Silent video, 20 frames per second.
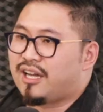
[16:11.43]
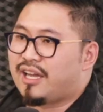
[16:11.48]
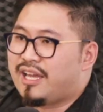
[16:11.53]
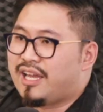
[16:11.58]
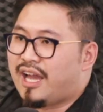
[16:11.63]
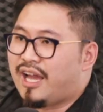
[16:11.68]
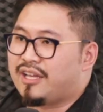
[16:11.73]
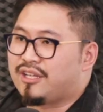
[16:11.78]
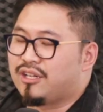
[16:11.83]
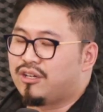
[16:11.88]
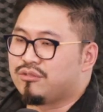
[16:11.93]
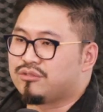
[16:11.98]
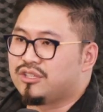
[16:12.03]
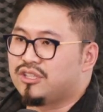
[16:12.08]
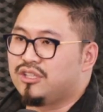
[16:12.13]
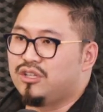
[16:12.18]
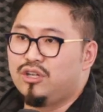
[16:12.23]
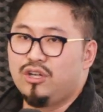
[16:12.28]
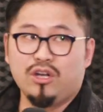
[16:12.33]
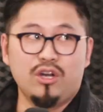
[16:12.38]
了 AI 以后
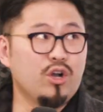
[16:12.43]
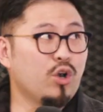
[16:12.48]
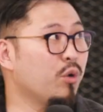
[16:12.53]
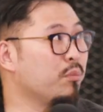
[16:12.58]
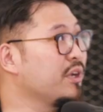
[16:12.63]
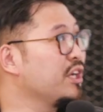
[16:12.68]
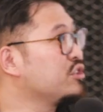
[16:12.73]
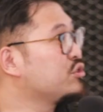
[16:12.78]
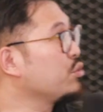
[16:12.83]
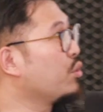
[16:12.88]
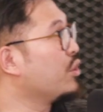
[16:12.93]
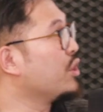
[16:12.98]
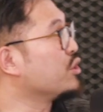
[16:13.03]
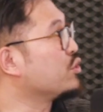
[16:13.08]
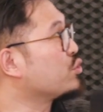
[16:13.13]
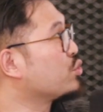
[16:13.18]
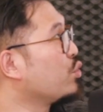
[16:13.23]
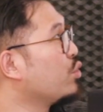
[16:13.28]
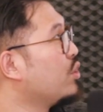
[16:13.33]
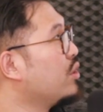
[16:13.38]
呢，我们可以做很
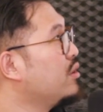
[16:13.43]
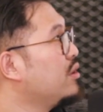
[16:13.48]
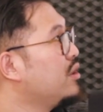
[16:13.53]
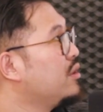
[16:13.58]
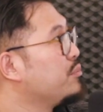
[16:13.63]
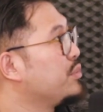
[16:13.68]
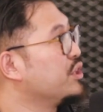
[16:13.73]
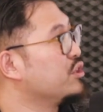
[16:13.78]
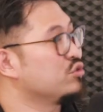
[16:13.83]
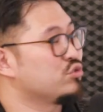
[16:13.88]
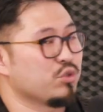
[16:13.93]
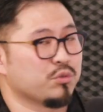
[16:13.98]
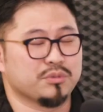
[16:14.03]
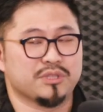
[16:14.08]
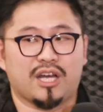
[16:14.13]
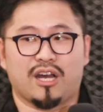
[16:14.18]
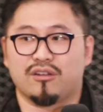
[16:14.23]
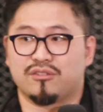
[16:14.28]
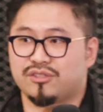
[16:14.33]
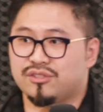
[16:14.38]
多别人做不
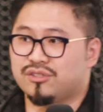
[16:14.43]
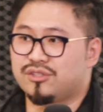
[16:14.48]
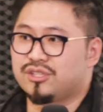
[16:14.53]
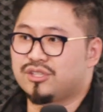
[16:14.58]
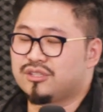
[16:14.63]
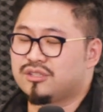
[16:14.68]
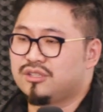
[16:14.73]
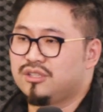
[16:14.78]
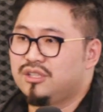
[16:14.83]
到的事情。